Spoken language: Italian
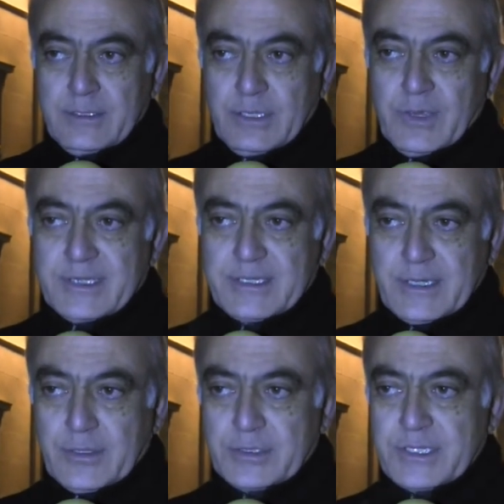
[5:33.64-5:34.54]
di
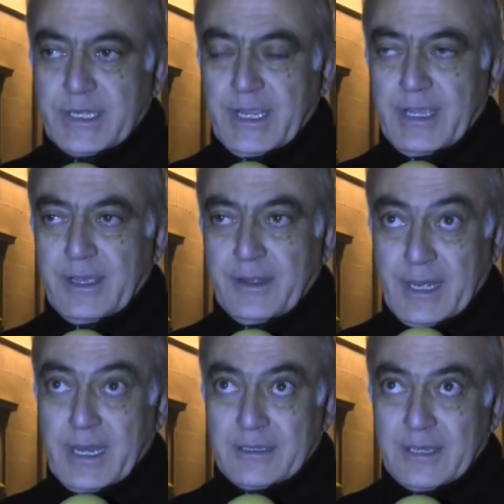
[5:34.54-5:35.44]
queste nostre
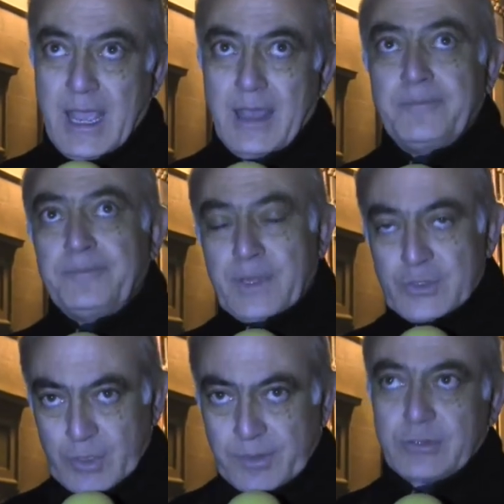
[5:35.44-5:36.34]
realtà,
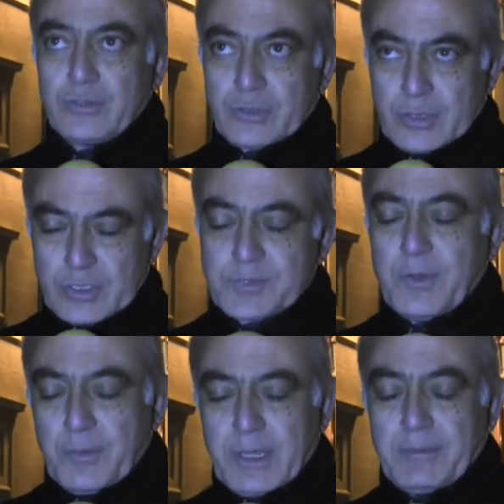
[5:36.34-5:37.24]
soprattutto lo
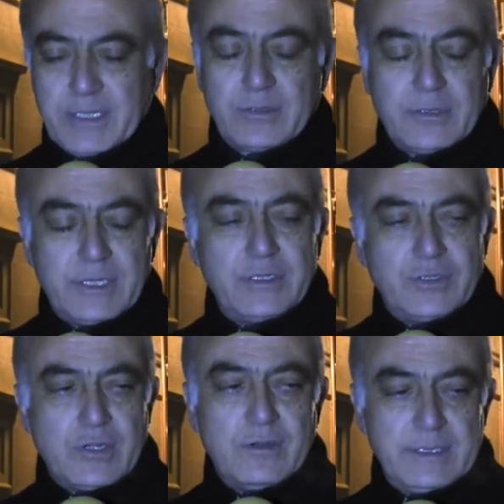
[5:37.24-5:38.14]
spopolamento
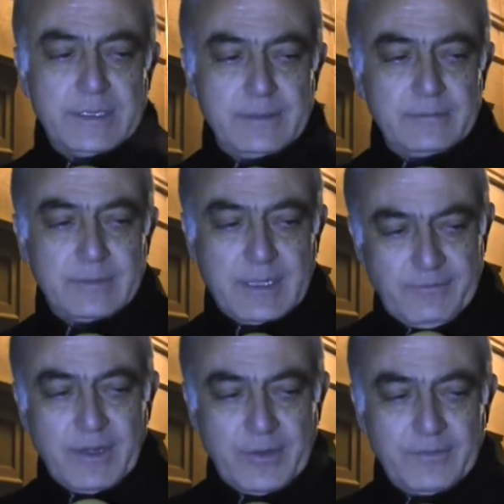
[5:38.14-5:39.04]
dei giovani
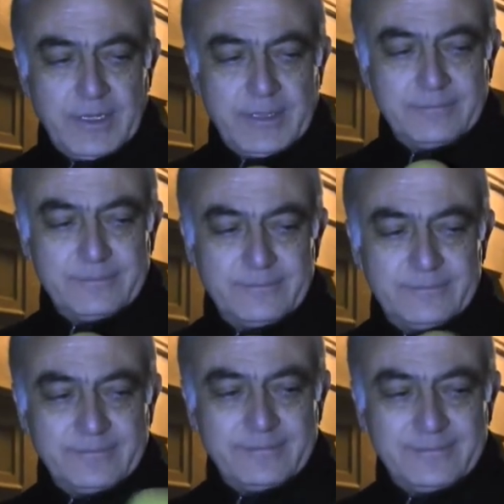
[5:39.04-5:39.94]
che vanno via.
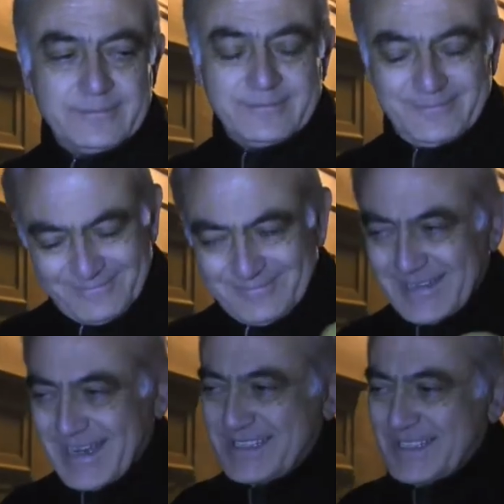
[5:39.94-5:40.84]
Grazie.
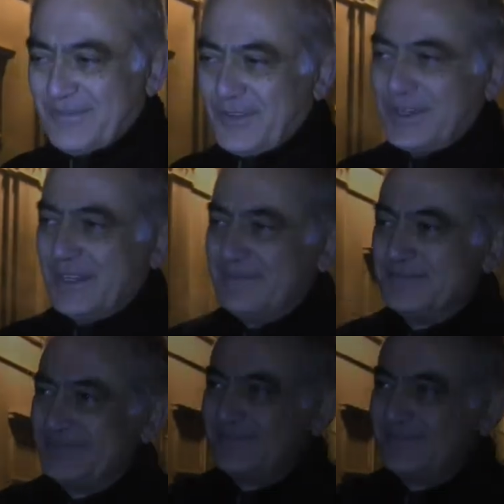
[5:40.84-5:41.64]
Grazie a voi.